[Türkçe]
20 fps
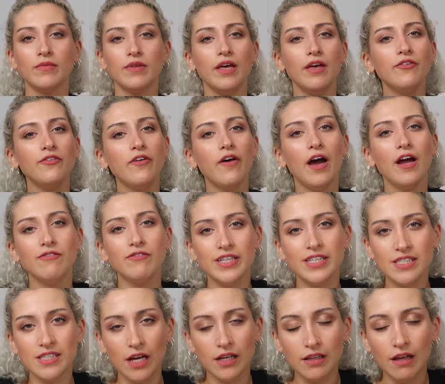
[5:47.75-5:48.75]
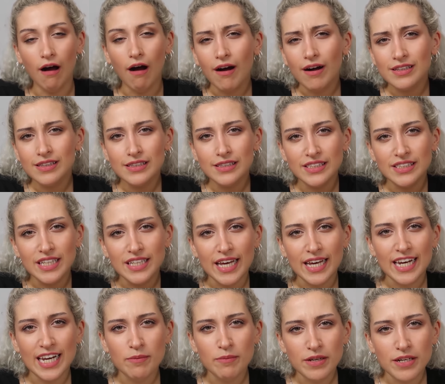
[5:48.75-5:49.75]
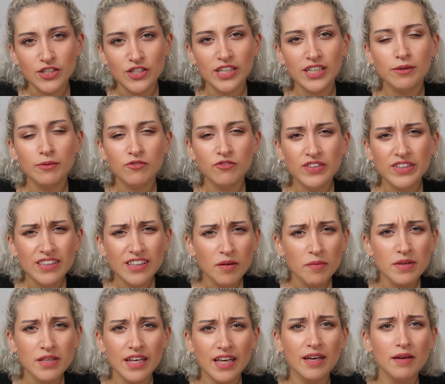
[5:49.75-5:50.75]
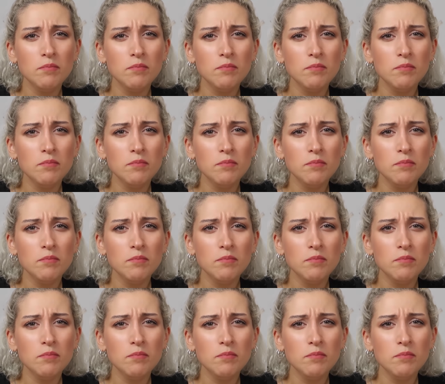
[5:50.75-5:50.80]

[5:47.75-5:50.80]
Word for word: efervesan, aklınıza gelebilecek vitamine,